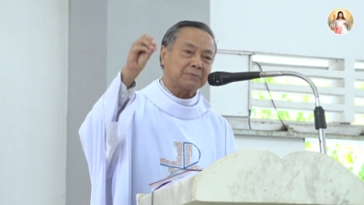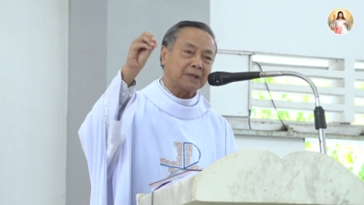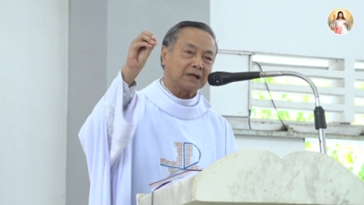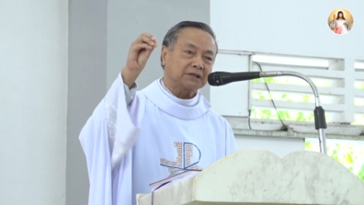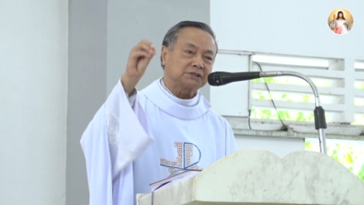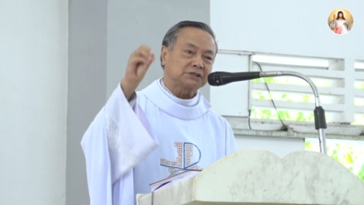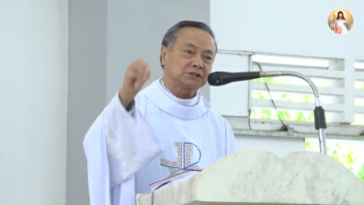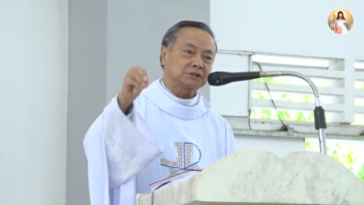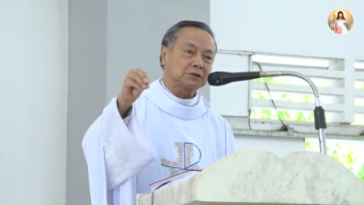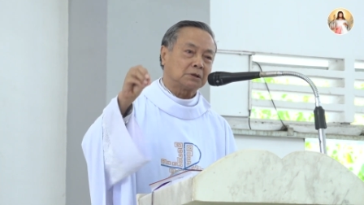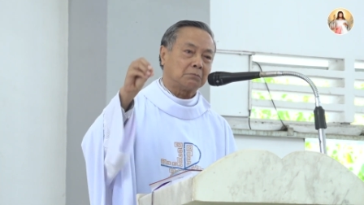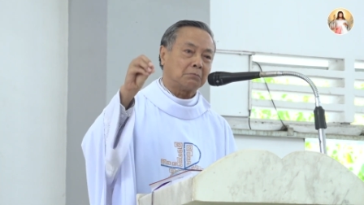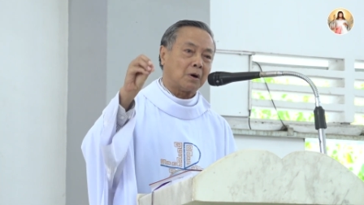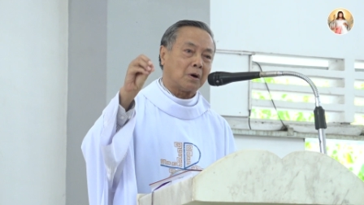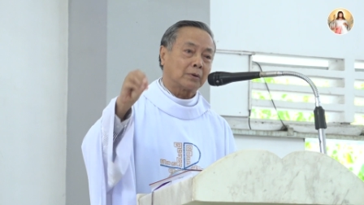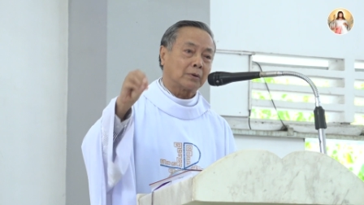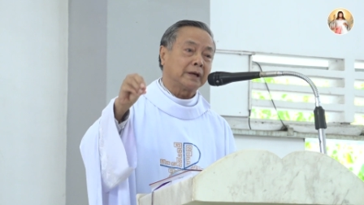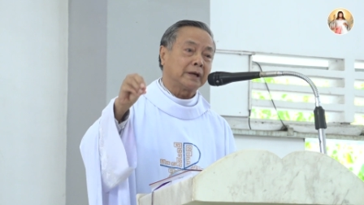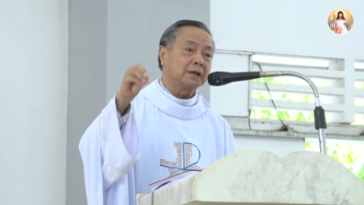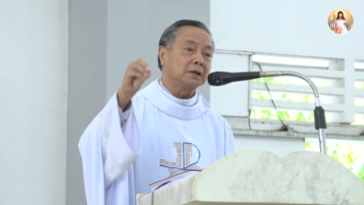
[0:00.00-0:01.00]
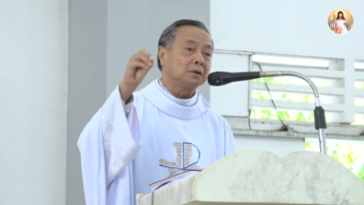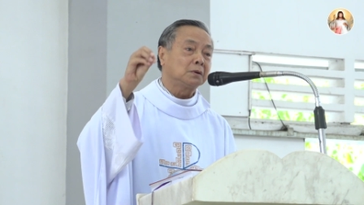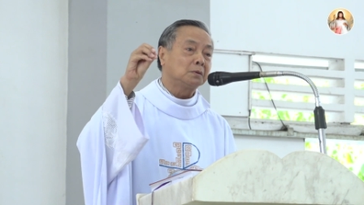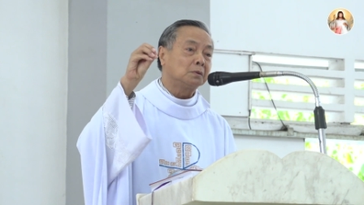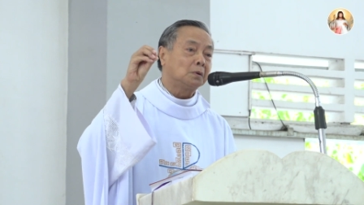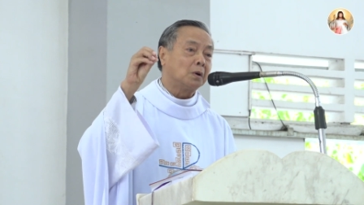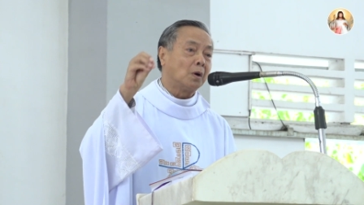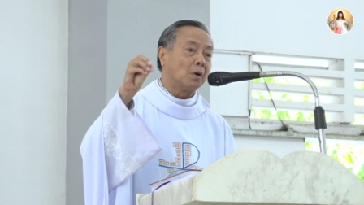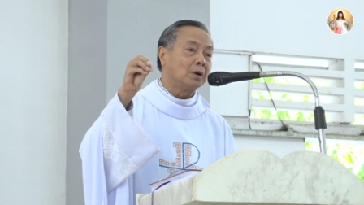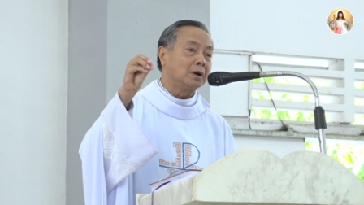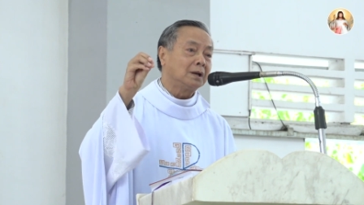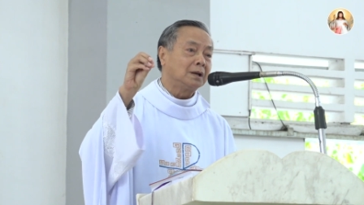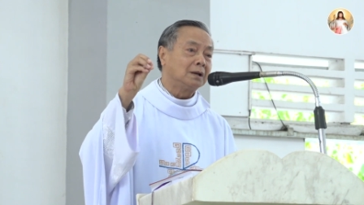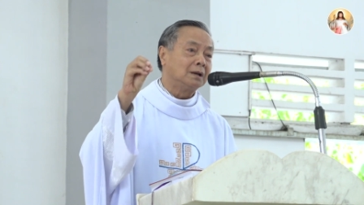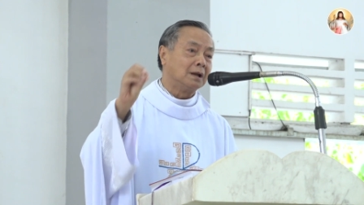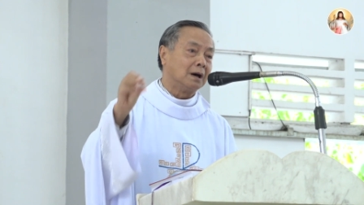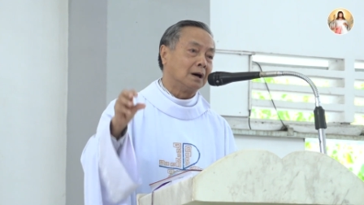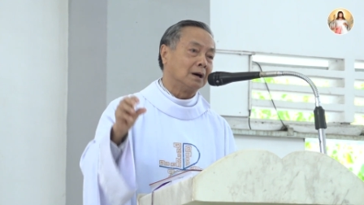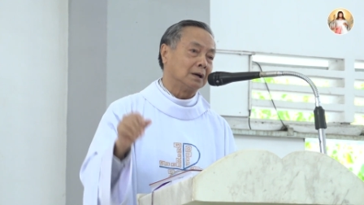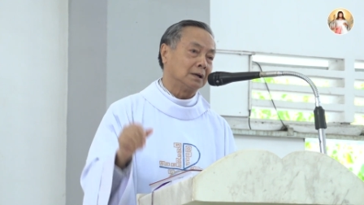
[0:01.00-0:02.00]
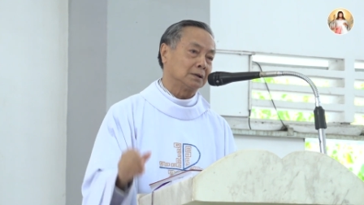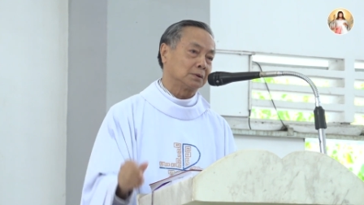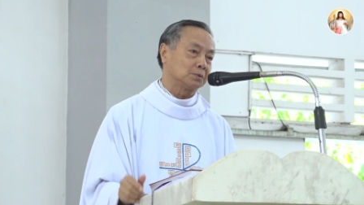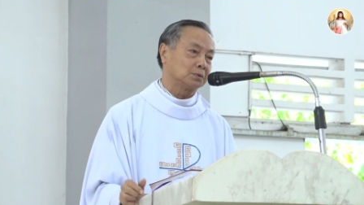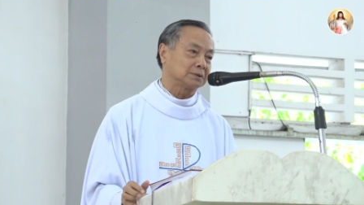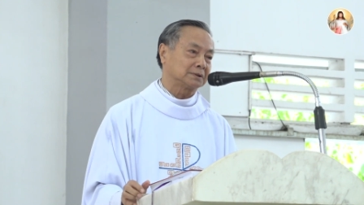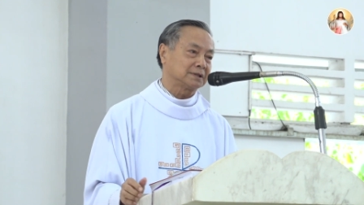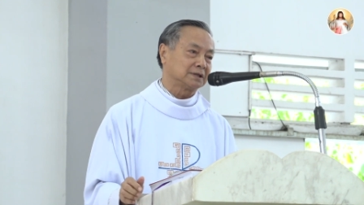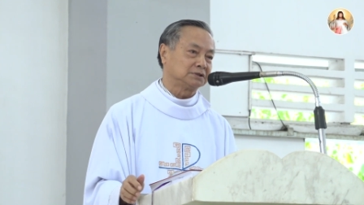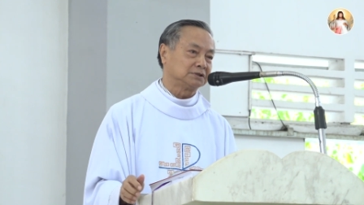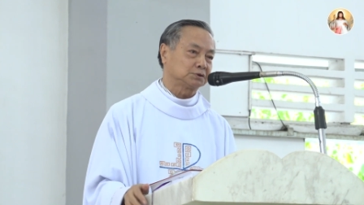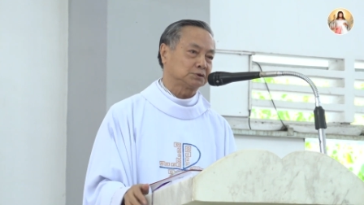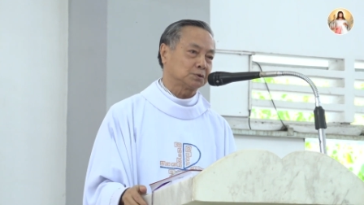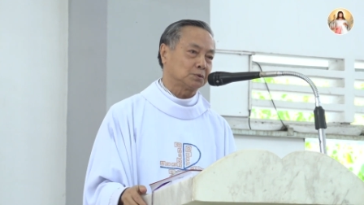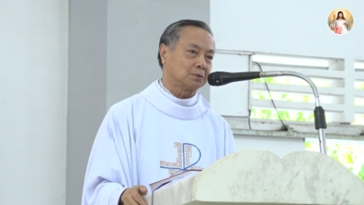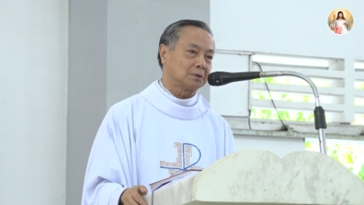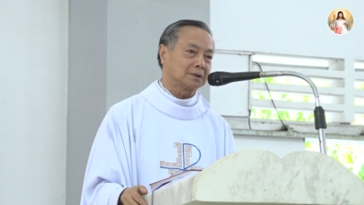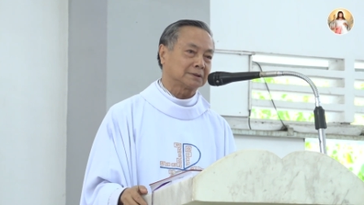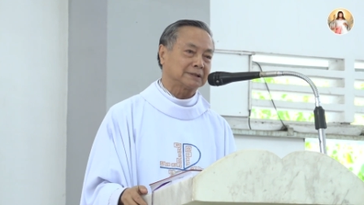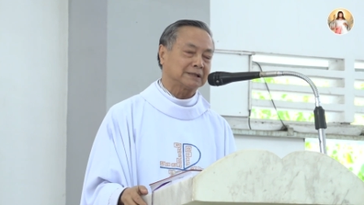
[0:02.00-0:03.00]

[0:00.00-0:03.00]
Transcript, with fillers: đã sờ mó đến ngôi lời của Thiên Chúa.